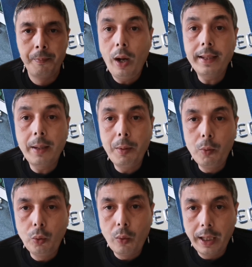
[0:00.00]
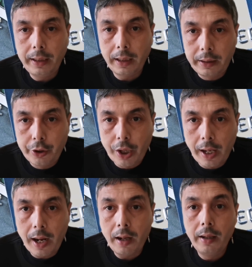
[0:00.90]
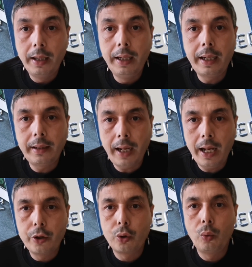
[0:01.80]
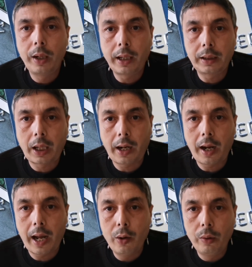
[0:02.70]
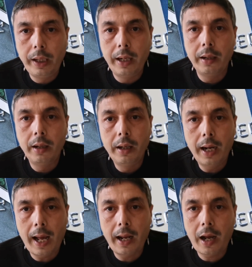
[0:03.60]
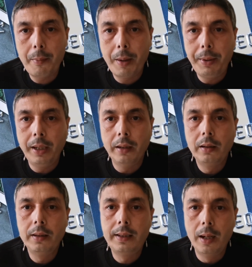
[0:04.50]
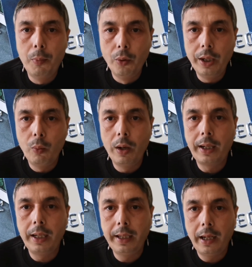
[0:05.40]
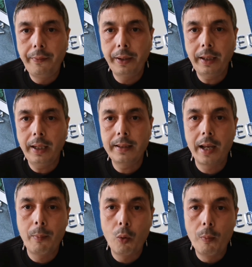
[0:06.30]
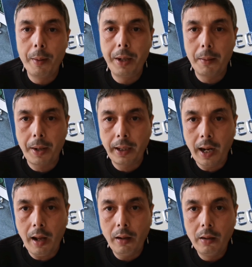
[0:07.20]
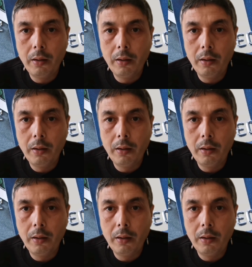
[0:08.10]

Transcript: وحسب المدونه ديال التجاره اللي كتعالج ولا كتطرق قانونيا العلاقه ما بين الزبون اللي هو الكليان اللي فاتح الحساب وما بين البنكه